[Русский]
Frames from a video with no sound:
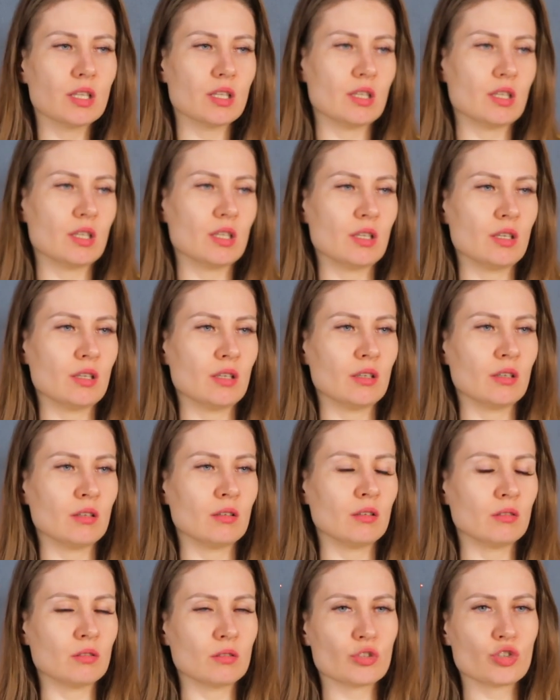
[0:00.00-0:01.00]
и
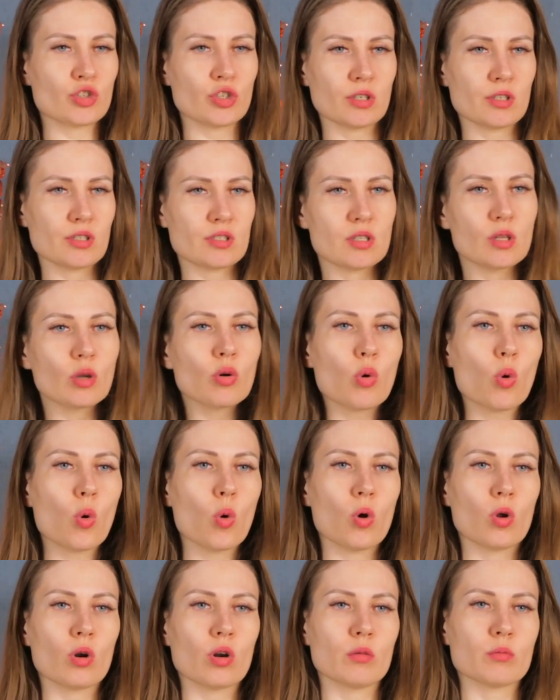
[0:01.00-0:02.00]
э, шары с
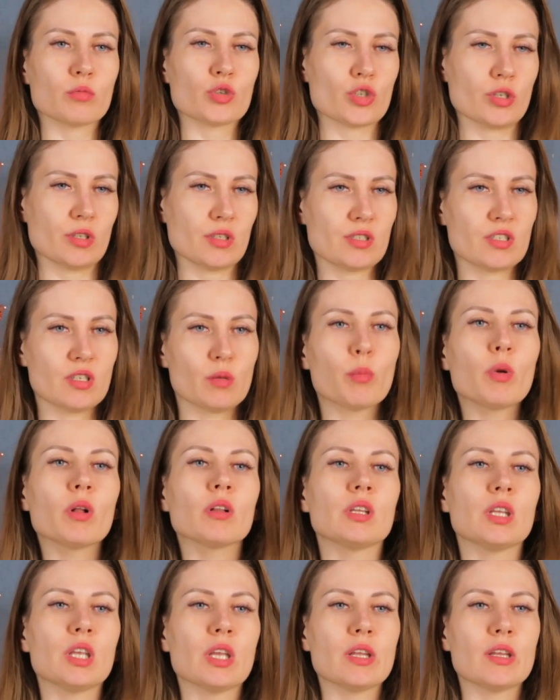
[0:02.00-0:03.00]
декором, шары с
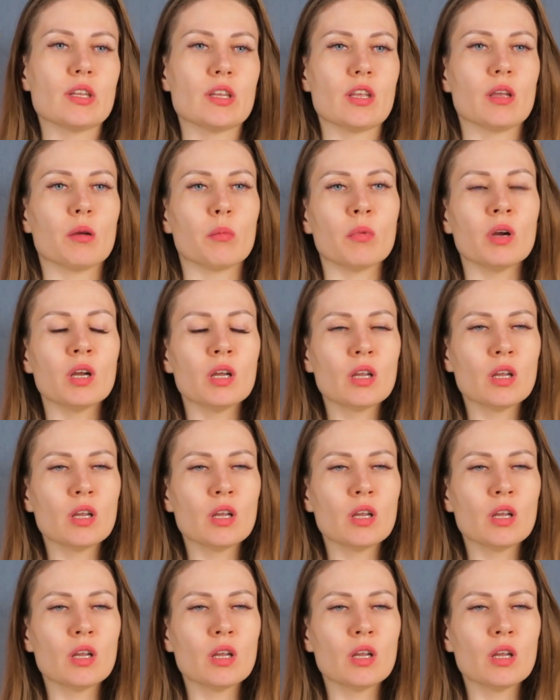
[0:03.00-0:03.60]
наполнением,